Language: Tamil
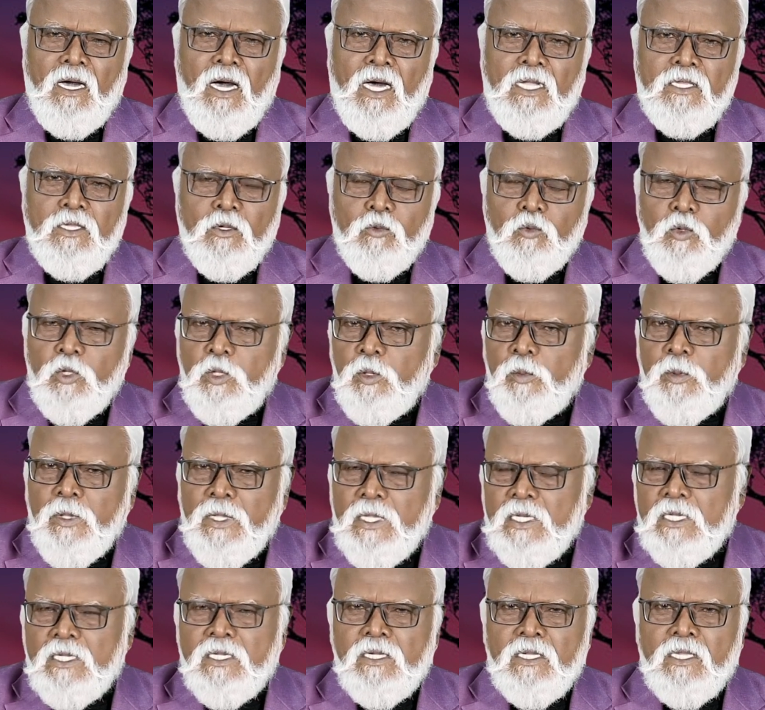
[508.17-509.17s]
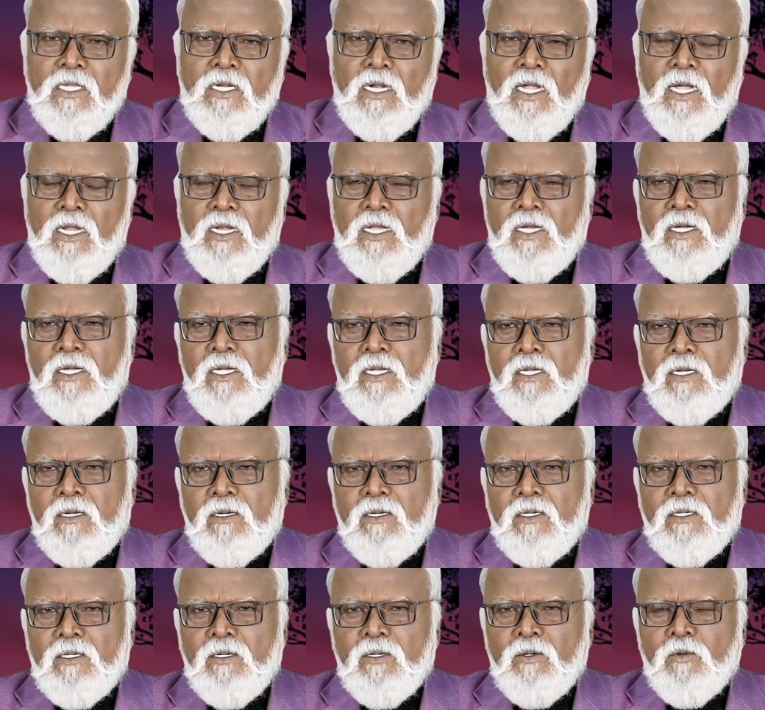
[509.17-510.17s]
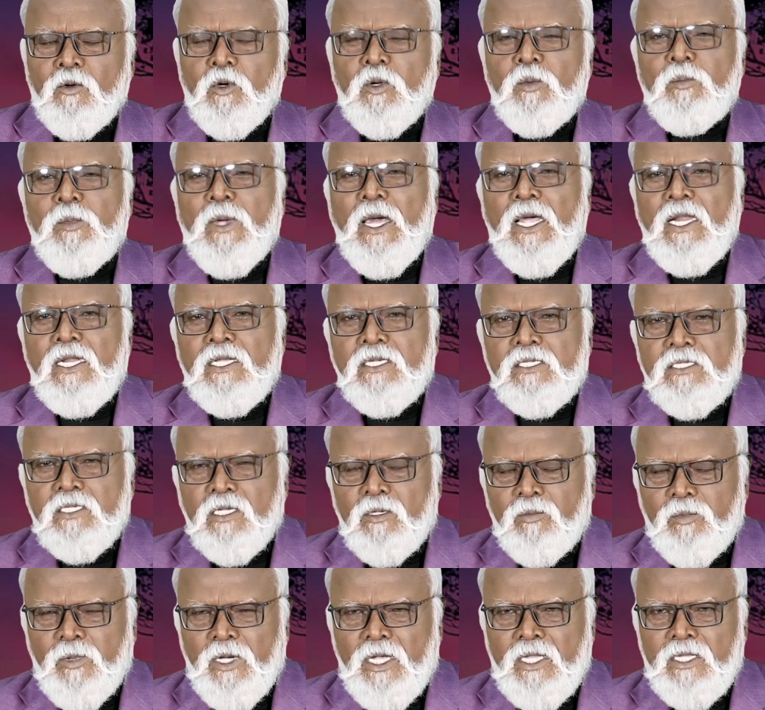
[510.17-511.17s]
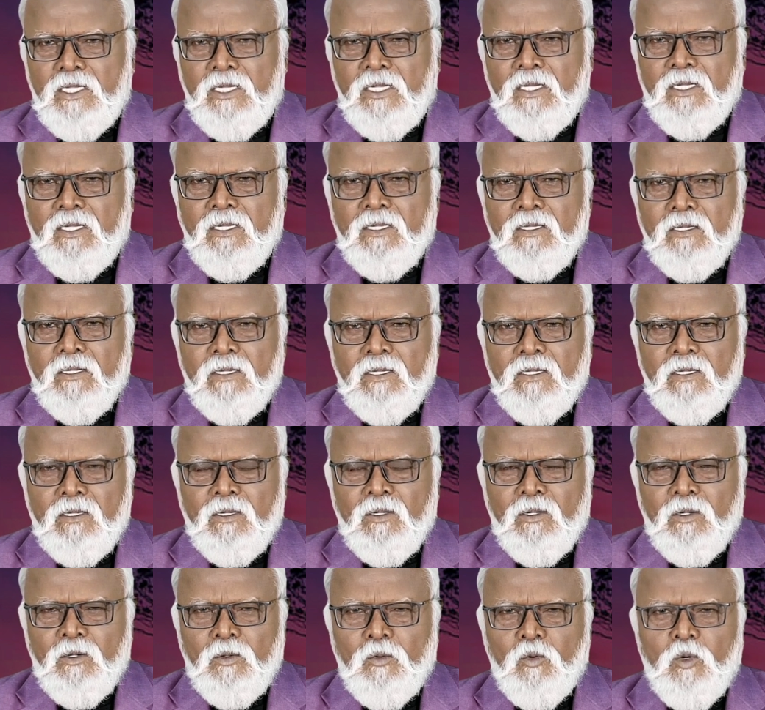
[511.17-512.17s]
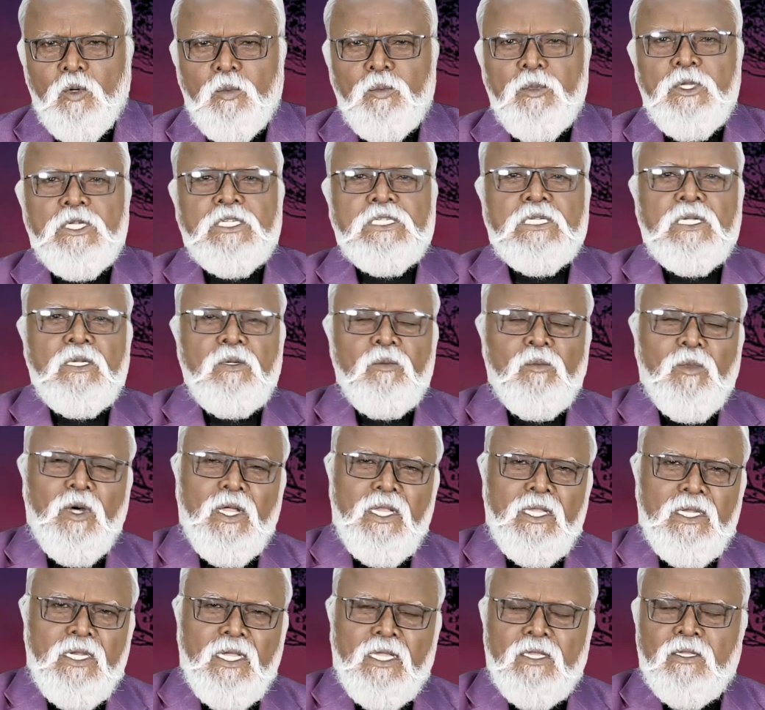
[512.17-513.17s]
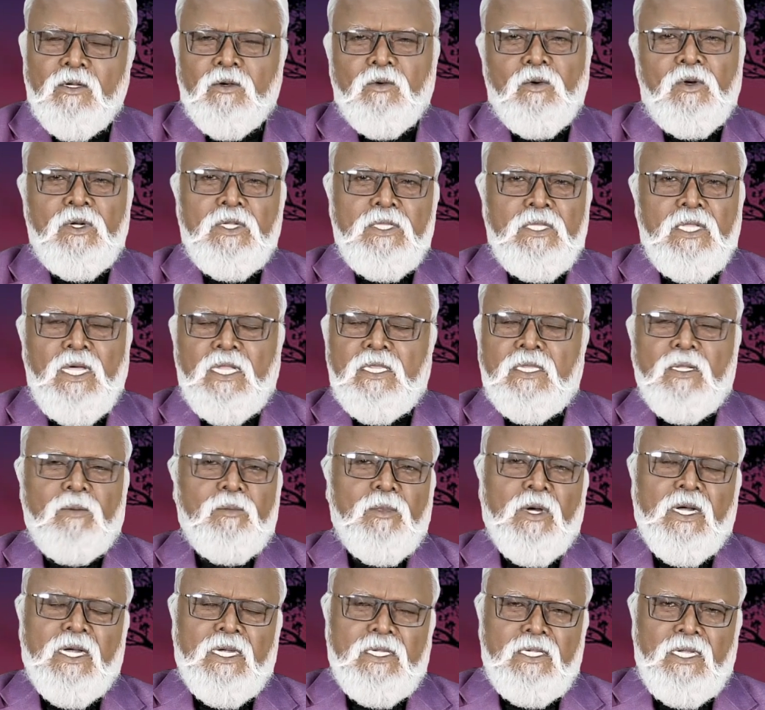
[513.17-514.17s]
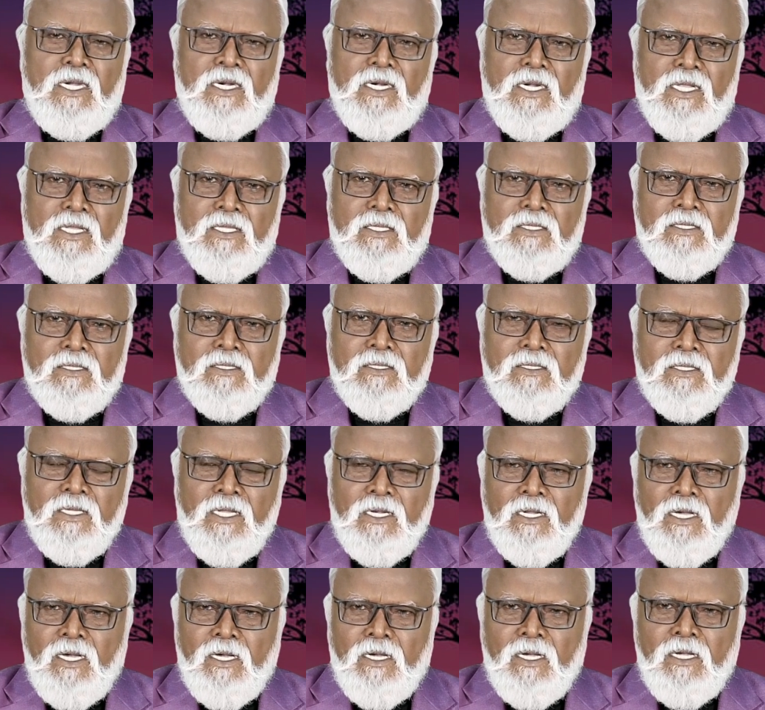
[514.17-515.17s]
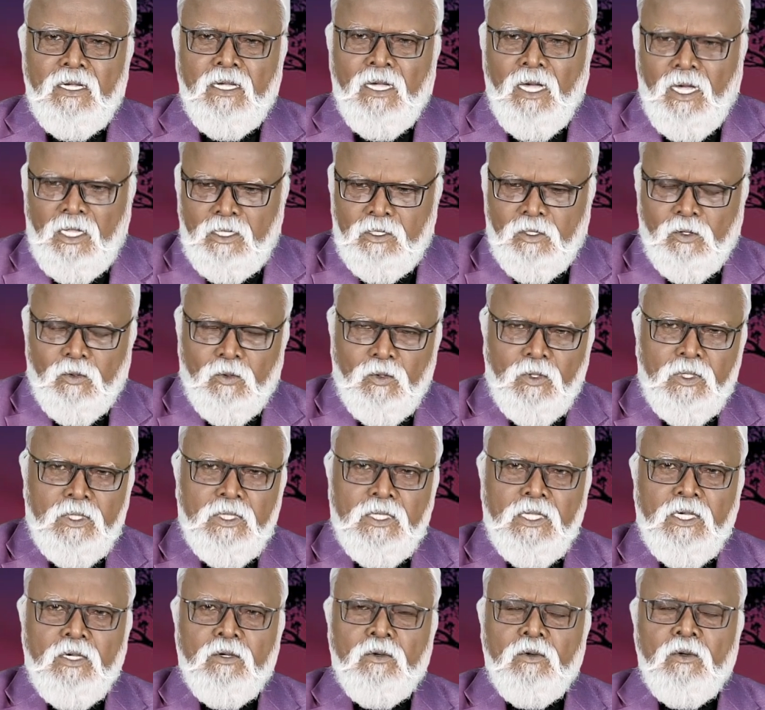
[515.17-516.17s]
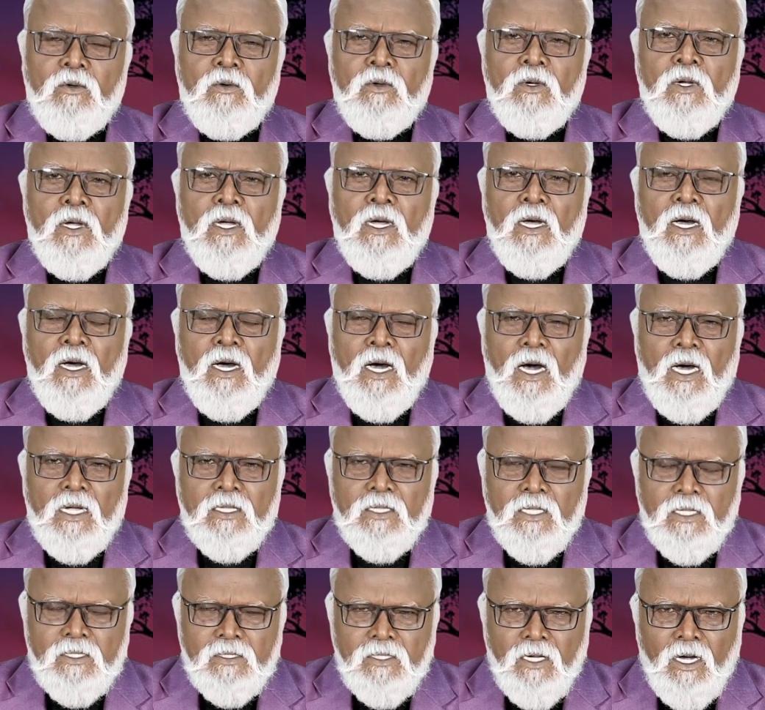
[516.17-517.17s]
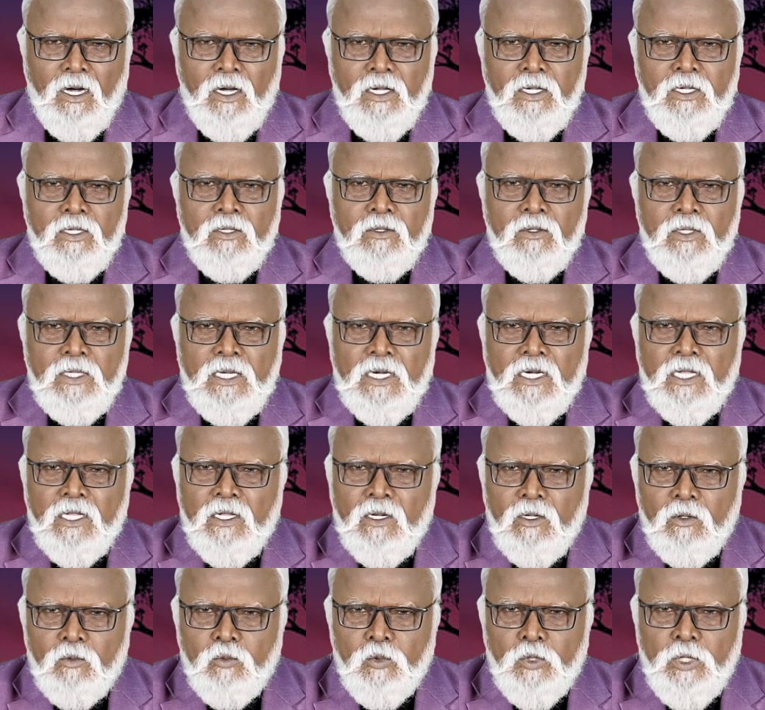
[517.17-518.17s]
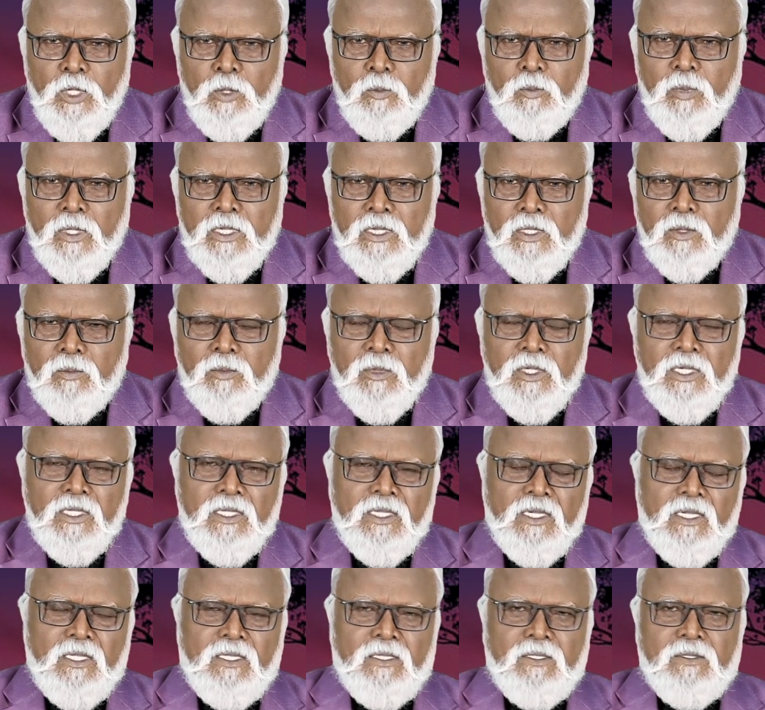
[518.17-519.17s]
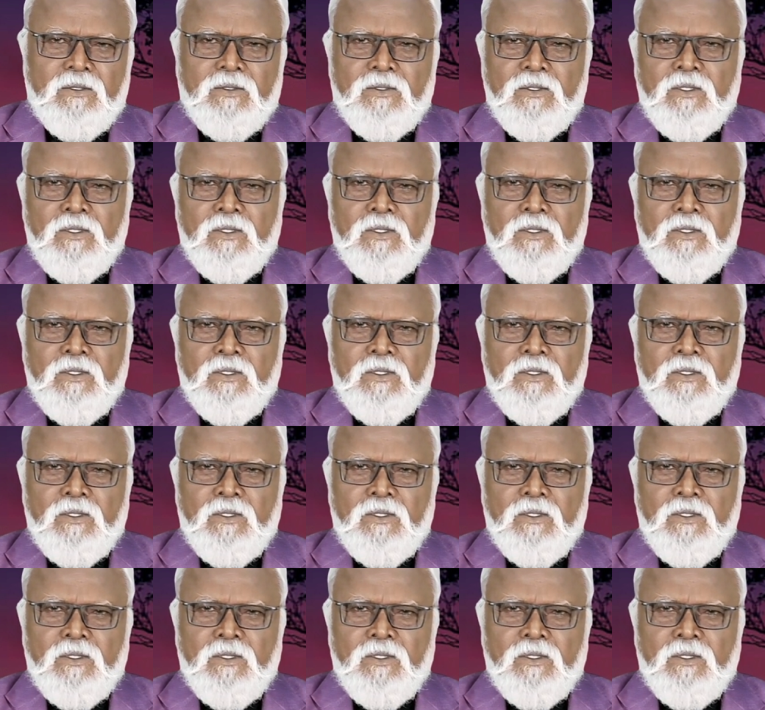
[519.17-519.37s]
அந்த உரிமை இருக்கிறதுனால ஒரு மேனேஜர் மாதிரி ஒரு மிஷன் மாதிரி அந்த குழந்தைய அந்த அம்மா கையாளாது ஏன்னா அந்த குழந்தைக்கும் அந்த தாய்க்கும் இடையில் உயிர் பந்தம் இருக்கிறது